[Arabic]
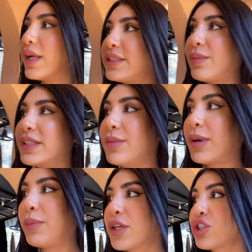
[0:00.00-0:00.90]
مالتي مال
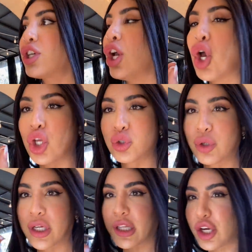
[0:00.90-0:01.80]
بيكتشر تكون
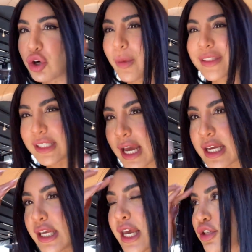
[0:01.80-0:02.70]
كلير وما
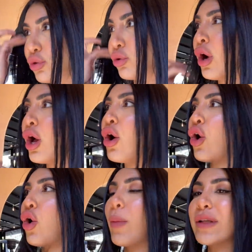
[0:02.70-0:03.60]
تتهزهز و
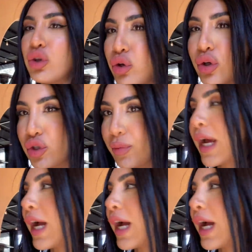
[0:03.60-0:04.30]
وما ترقص من هاي